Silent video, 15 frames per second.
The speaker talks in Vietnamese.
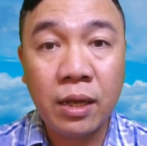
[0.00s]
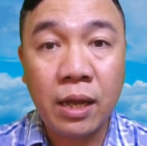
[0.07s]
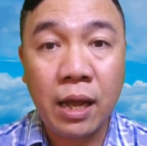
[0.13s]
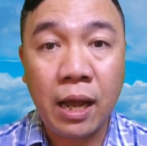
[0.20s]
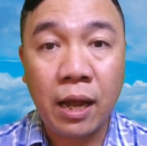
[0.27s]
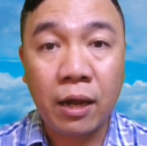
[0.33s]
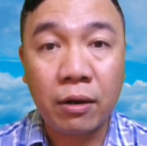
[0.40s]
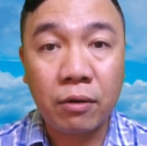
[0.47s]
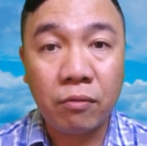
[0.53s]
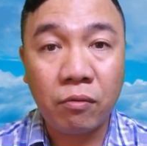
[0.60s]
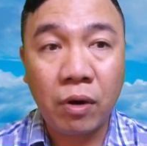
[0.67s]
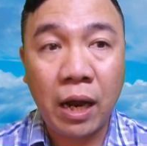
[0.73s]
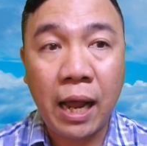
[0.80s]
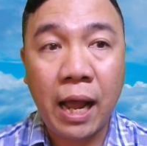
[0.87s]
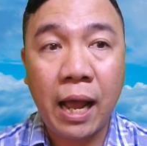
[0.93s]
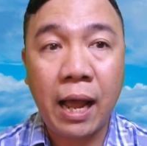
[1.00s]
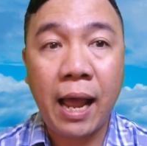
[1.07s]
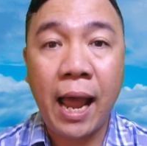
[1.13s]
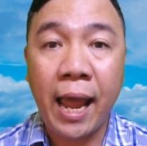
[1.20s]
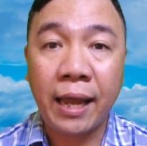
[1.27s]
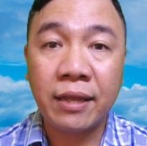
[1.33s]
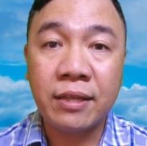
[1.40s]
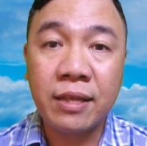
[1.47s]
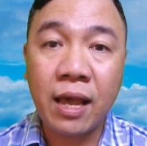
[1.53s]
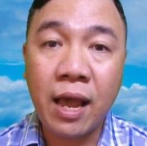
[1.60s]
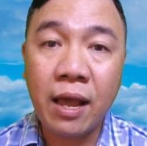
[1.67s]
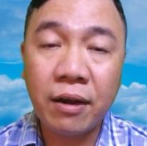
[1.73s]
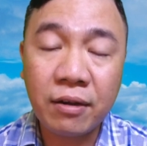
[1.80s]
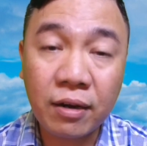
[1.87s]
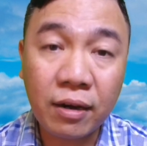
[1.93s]
à, và hạn
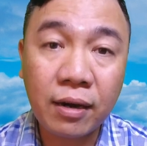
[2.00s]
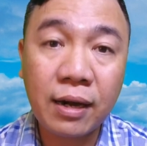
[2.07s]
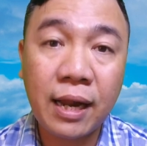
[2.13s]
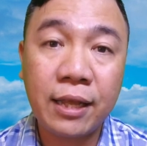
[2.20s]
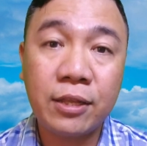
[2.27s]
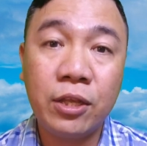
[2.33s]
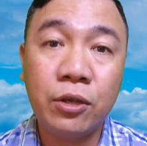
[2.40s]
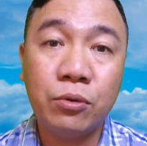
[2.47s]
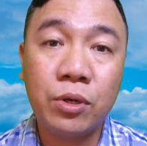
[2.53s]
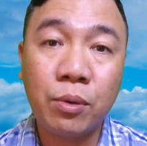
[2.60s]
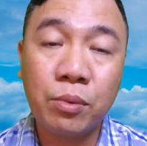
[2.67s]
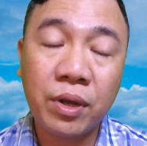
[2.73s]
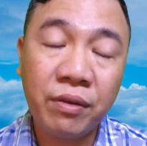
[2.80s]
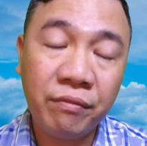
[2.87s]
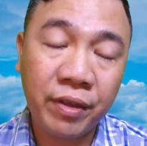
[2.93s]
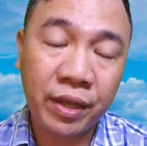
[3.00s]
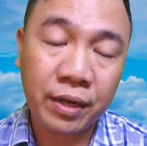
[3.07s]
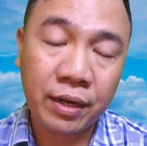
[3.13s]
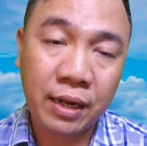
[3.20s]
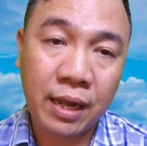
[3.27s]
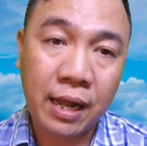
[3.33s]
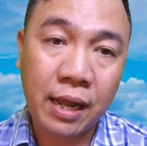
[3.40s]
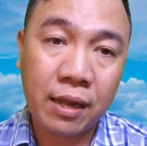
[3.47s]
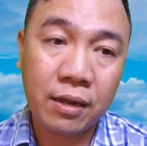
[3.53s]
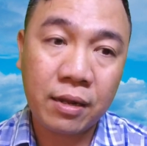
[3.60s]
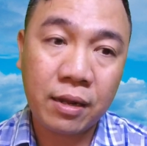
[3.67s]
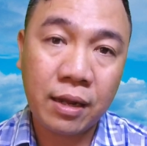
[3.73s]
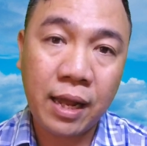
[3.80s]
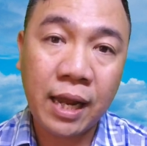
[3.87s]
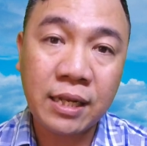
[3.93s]
chế rất là nhiều trong cái việc à,
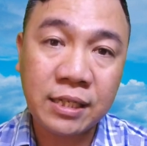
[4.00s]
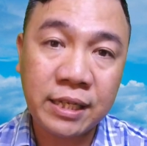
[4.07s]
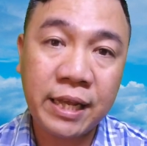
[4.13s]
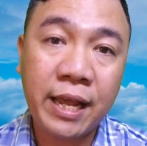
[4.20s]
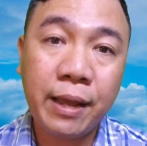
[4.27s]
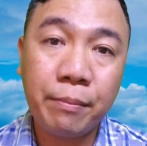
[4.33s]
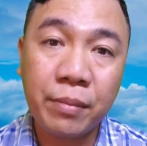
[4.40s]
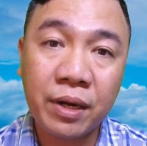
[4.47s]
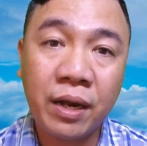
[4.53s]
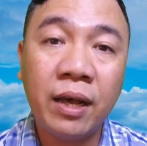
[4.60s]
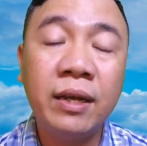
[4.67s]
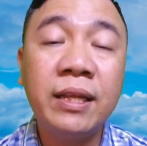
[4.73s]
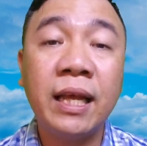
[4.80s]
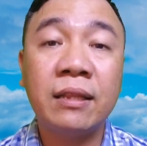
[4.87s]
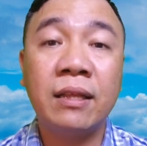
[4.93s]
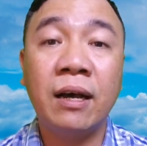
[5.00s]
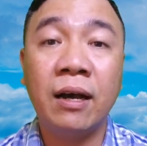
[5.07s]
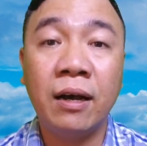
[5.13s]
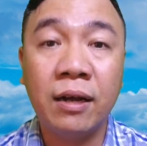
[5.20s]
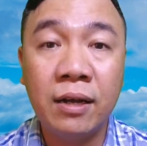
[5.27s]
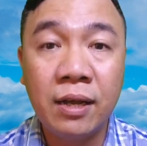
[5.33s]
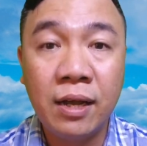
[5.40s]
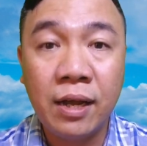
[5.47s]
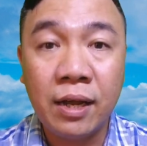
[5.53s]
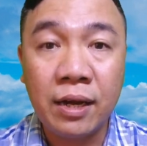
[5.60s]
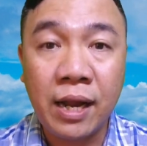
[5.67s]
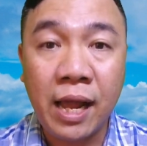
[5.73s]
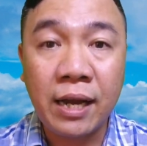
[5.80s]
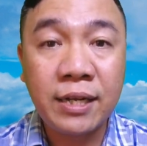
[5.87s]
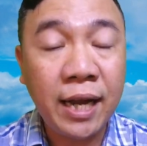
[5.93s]
anh chị em đến nhà thờ
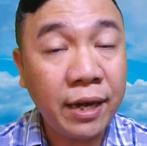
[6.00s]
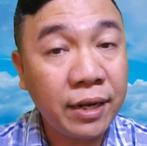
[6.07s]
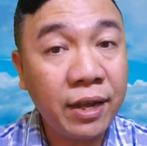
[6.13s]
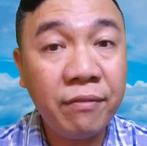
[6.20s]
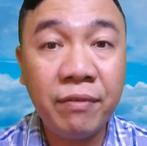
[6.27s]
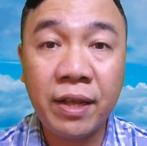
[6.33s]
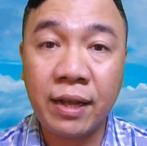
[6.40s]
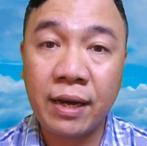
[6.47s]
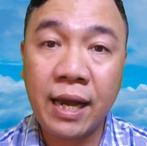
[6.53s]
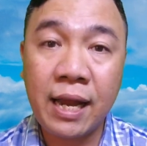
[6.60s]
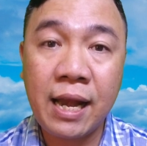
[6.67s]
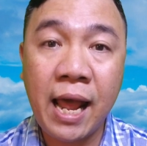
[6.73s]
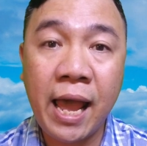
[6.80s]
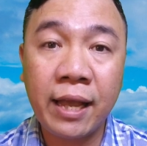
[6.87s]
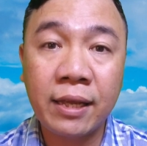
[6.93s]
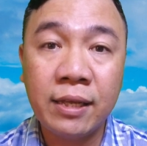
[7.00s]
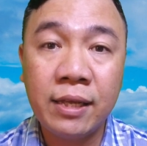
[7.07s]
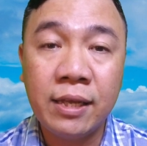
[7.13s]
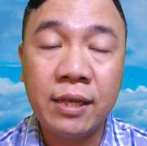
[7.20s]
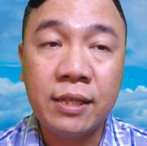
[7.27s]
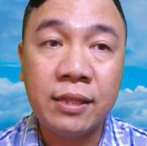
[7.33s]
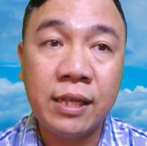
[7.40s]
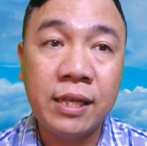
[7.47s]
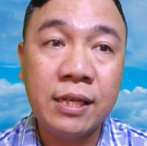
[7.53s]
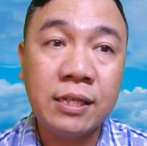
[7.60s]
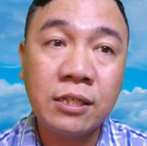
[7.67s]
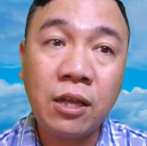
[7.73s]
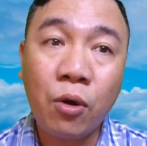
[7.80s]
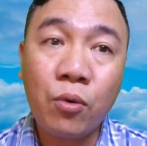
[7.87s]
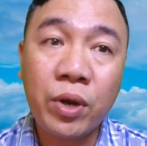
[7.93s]
để tránh cái việc lây lan thì
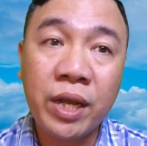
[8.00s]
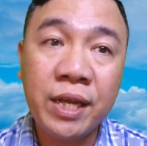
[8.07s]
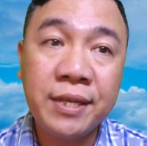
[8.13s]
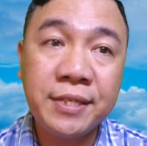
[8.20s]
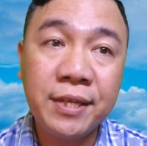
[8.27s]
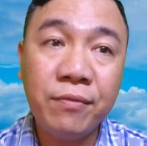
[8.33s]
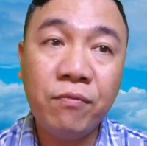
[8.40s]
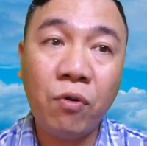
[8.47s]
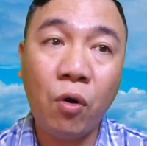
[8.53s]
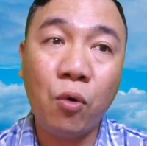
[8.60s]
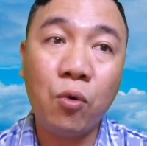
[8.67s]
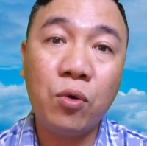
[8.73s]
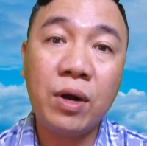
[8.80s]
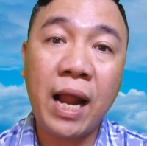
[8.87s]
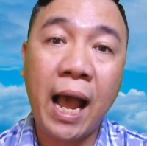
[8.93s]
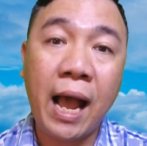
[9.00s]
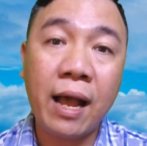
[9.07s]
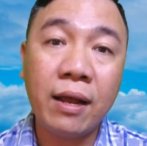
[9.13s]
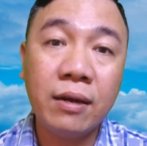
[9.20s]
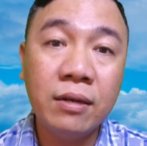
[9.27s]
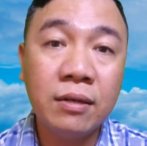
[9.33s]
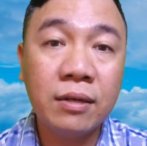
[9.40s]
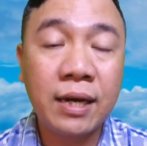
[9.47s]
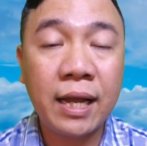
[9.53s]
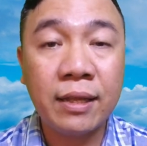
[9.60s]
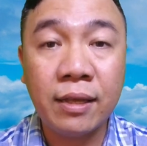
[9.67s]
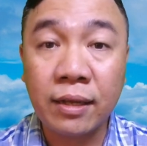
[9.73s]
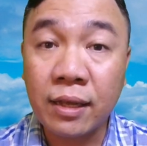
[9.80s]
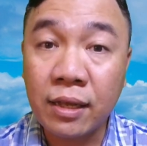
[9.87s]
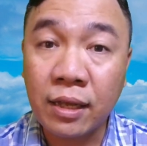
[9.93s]
sau khi chính phủ đã đưa ra
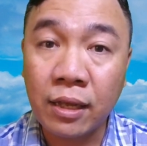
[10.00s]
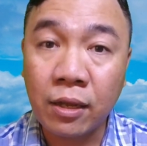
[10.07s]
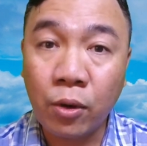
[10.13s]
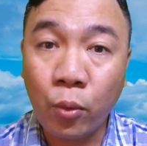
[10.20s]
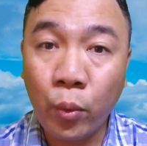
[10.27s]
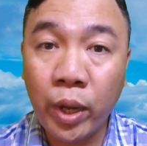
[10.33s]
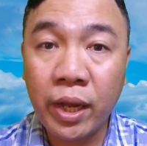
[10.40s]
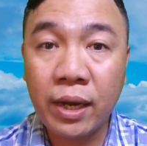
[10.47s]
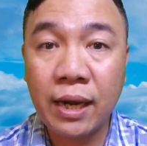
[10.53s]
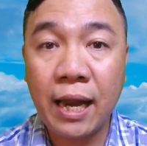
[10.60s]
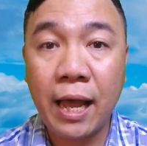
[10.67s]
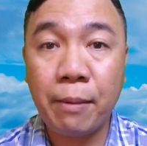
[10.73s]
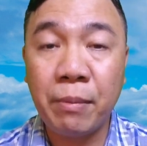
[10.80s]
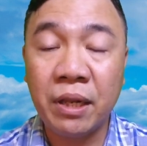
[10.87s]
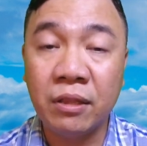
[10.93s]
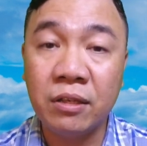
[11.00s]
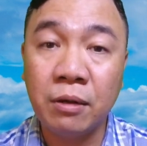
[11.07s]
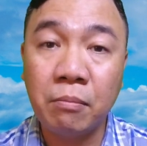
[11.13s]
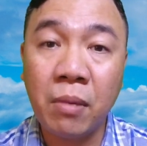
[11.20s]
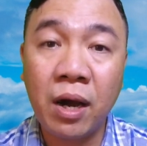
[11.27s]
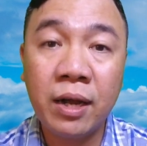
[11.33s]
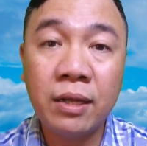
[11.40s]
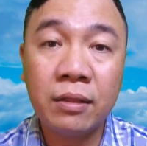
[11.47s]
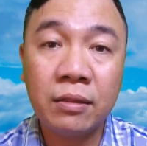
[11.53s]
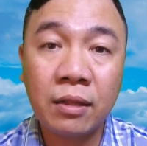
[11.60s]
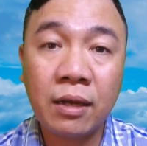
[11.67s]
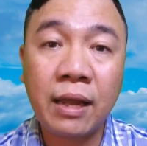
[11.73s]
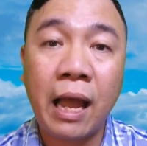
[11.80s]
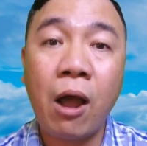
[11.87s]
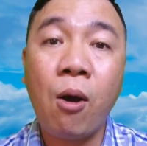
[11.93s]
những cái nghị quyết là bình thường mới tất
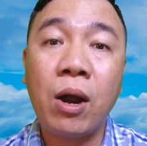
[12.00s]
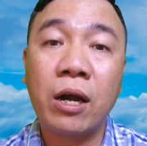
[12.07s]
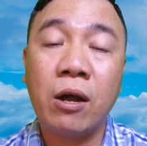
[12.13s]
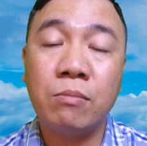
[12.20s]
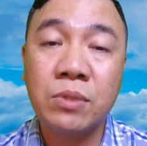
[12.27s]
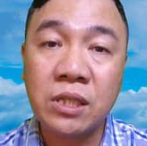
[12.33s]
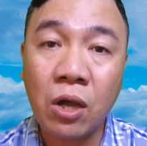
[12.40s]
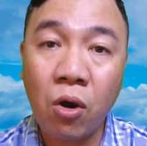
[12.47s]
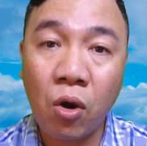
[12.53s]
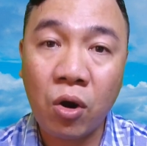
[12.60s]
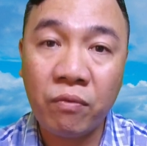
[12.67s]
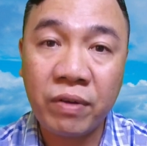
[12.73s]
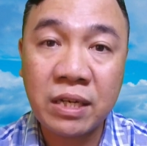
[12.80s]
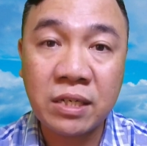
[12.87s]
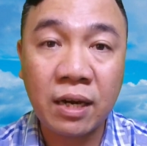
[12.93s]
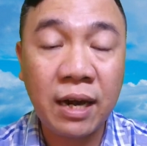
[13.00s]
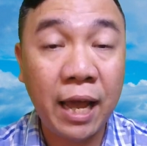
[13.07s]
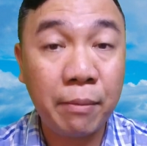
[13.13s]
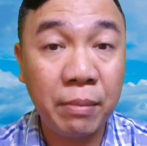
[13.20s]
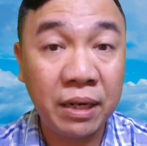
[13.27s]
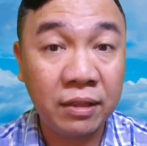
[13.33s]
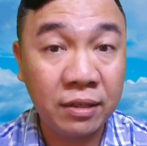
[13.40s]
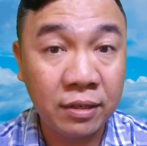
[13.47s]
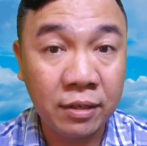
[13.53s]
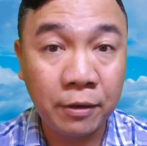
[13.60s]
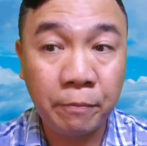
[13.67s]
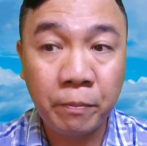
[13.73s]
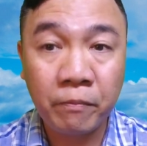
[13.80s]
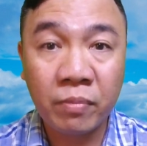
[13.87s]
cả hoạt động xã hội phải trở lại bình thường